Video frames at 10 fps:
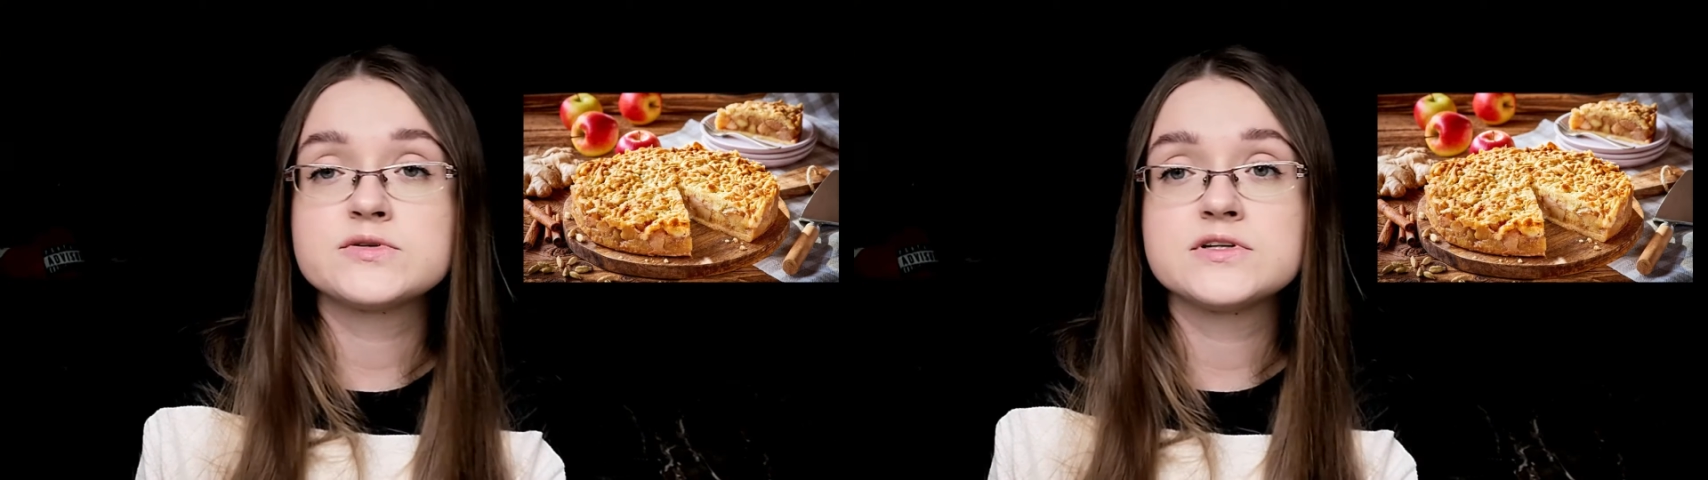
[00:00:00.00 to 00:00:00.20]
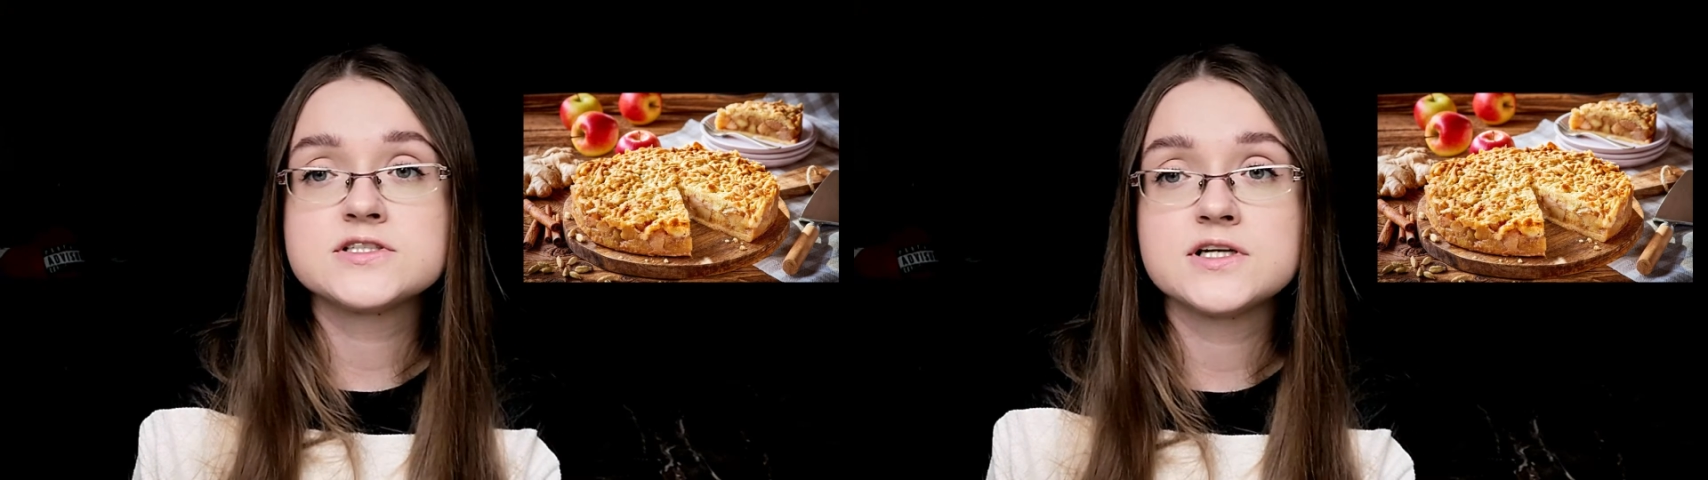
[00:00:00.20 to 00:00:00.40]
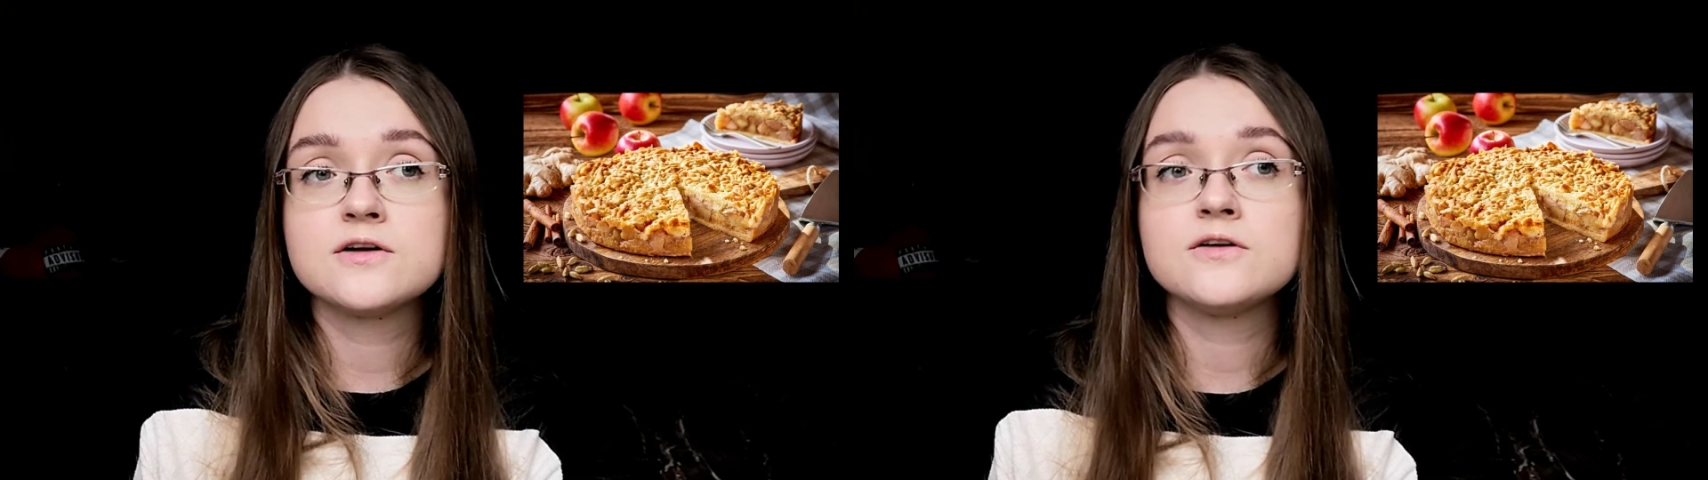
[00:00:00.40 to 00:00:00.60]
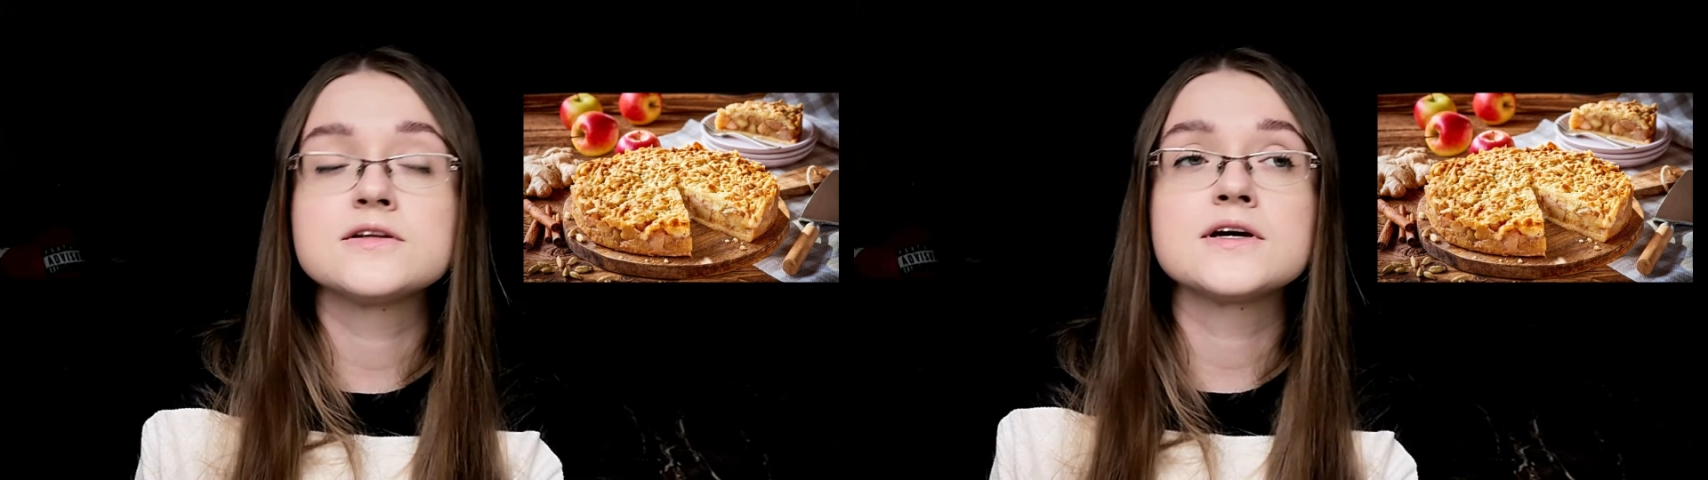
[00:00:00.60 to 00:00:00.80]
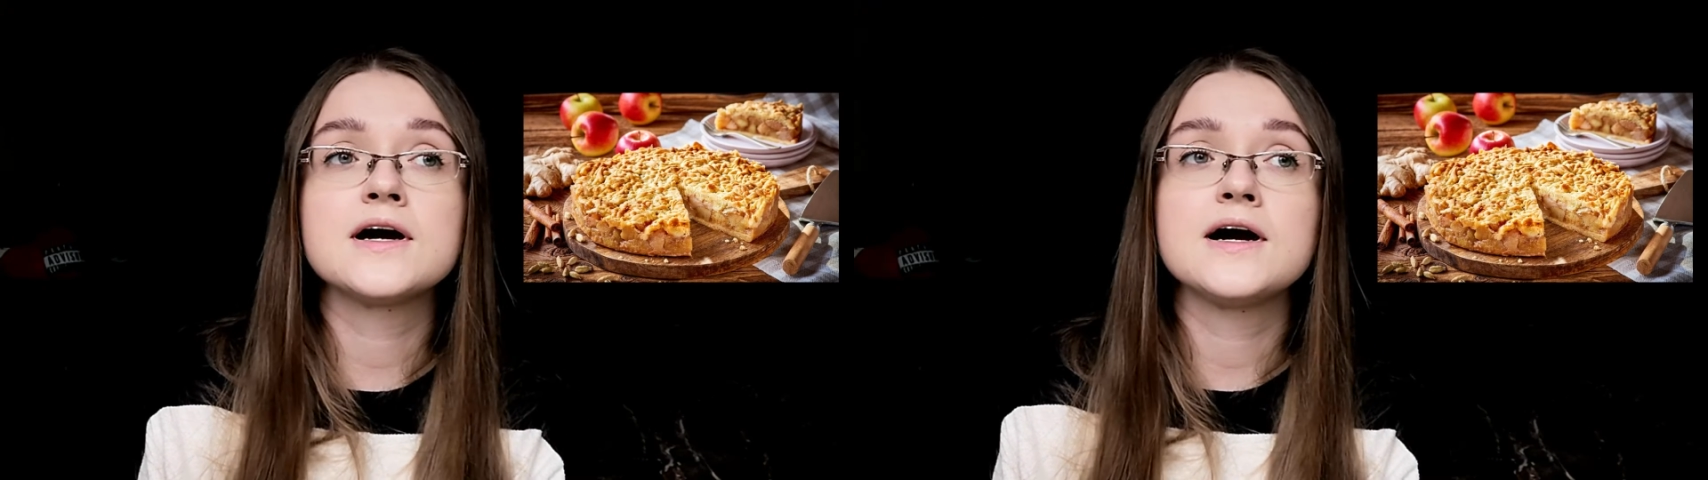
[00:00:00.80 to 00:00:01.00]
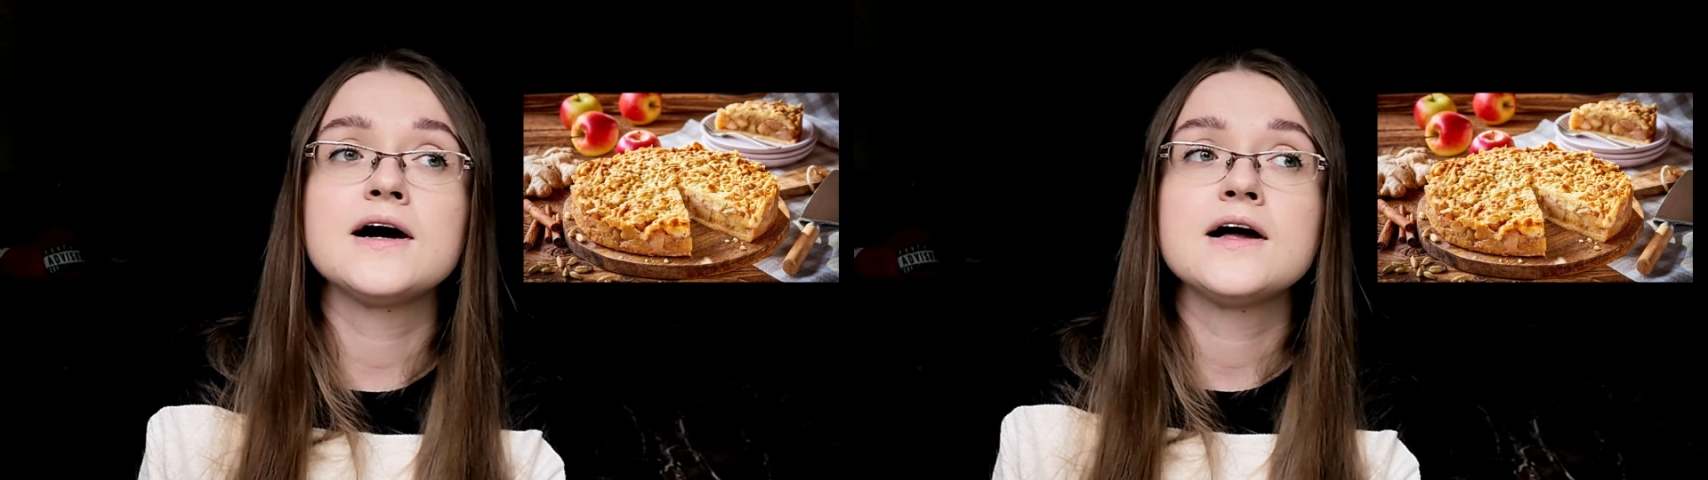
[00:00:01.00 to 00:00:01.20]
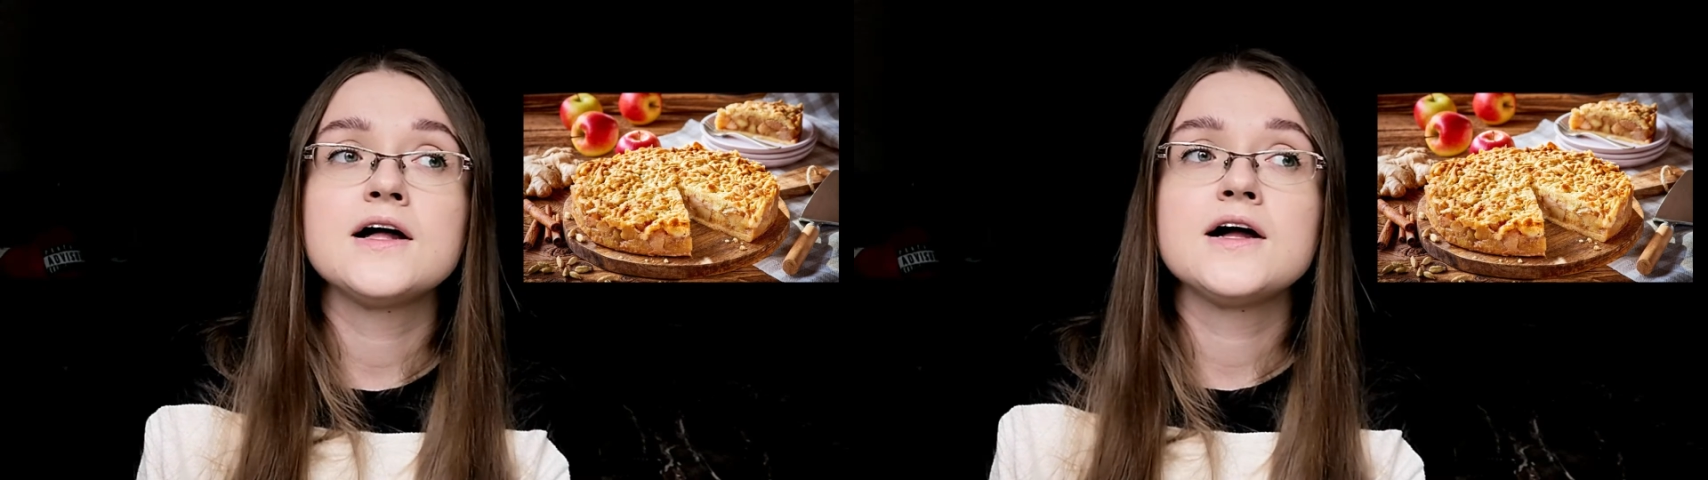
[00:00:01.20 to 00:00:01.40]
przykład szarlotka,